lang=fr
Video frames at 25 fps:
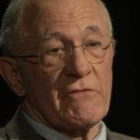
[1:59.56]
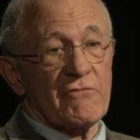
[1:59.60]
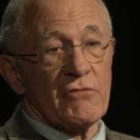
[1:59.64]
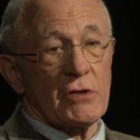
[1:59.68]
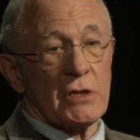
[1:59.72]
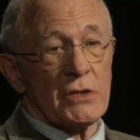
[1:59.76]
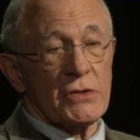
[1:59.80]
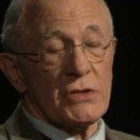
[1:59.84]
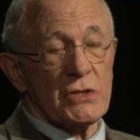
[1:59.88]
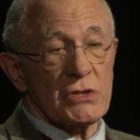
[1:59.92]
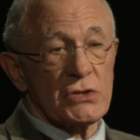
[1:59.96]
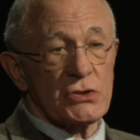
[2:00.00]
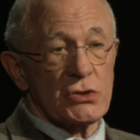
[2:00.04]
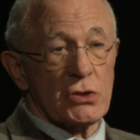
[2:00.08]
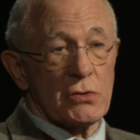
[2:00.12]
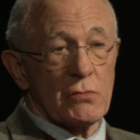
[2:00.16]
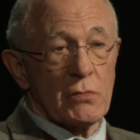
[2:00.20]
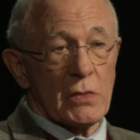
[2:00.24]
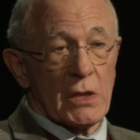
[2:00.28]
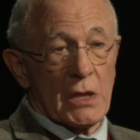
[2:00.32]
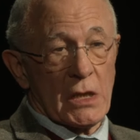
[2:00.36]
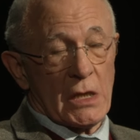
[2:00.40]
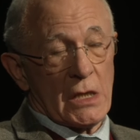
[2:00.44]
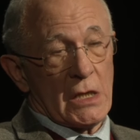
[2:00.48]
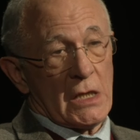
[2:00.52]
à y avoir des
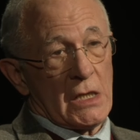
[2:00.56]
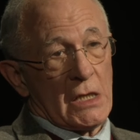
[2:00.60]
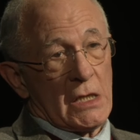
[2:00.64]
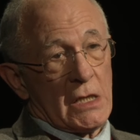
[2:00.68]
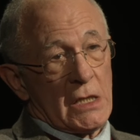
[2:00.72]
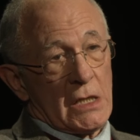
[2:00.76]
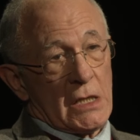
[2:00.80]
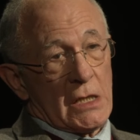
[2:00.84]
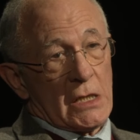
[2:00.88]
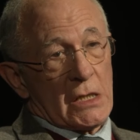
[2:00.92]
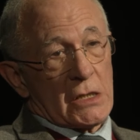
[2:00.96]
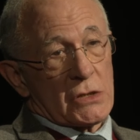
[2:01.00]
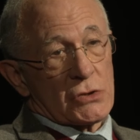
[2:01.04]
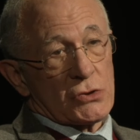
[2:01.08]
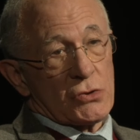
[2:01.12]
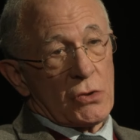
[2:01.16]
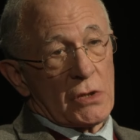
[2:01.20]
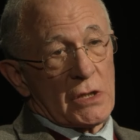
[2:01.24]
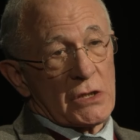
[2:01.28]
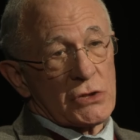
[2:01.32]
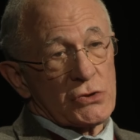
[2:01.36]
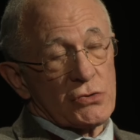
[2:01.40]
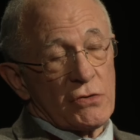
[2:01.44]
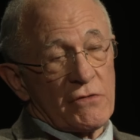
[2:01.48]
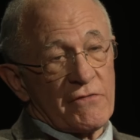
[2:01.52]
hommes
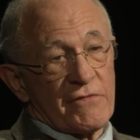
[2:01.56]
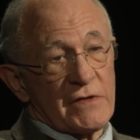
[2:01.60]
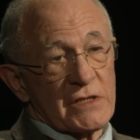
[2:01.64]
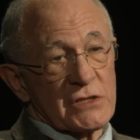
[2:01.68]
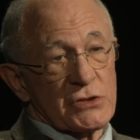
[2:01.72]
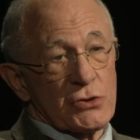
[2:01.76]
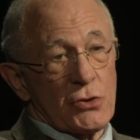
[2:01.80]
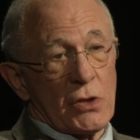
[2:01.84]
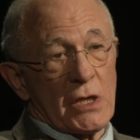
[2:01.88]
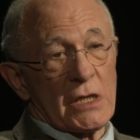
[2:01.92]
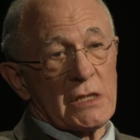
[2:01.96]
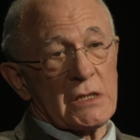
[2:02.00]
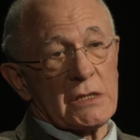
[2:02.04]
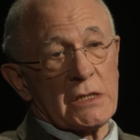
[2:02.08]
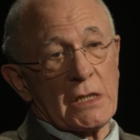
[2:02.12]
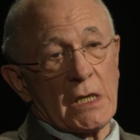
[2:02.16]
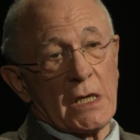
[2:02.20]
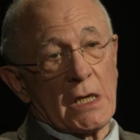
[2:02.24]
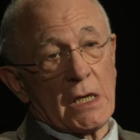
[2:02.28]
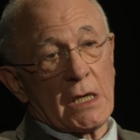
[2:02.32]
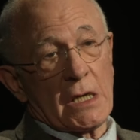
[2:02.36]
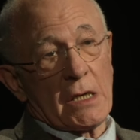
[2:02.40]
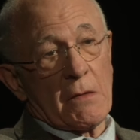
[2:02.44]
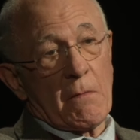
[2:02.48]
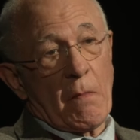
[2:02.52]
sur la surface de la
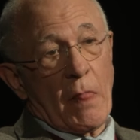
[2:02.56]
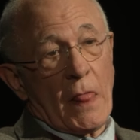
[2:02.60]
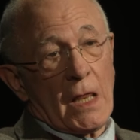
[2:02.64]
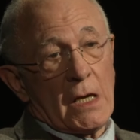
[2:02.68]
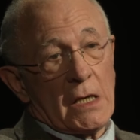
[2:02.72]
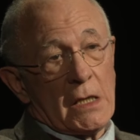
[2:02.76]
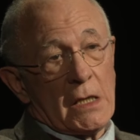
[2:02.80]
Terre.